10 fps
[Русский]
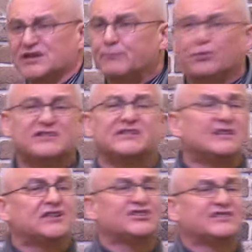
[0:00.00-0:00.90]
не просто
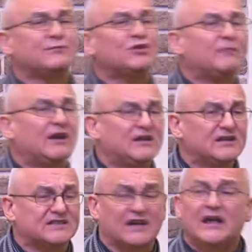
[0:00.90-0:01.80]
даже со мной
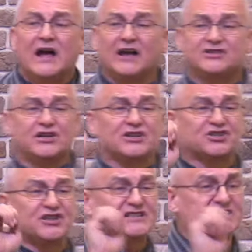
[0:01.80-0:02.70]
молился, а чья
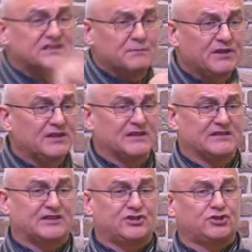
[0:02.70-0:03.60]
жизнь
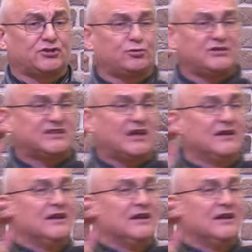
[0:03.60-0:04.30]
изменилась, кто стал